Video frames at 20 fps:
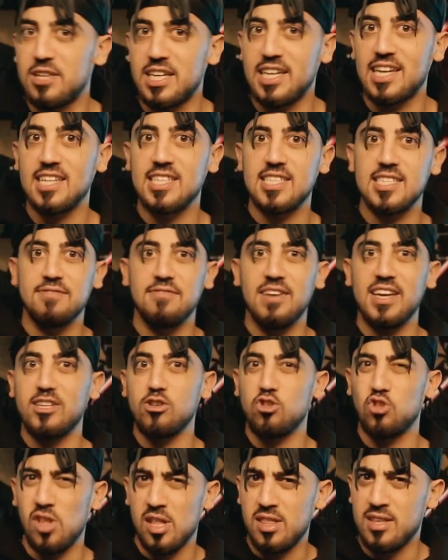von den ganzen
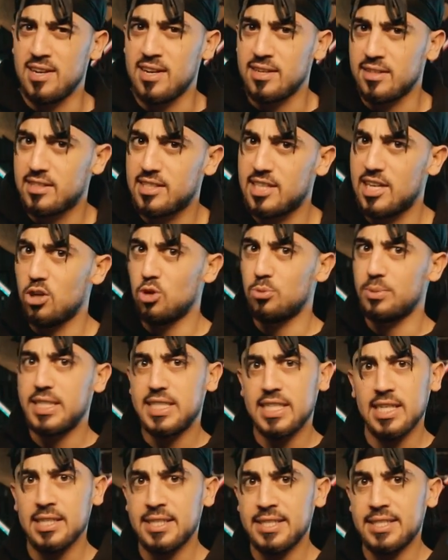weggeschnittenen
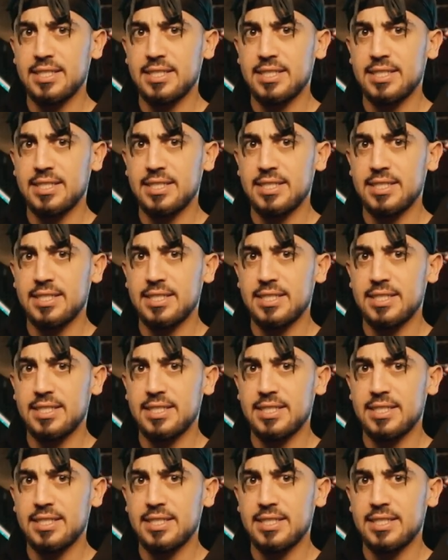Kilometern.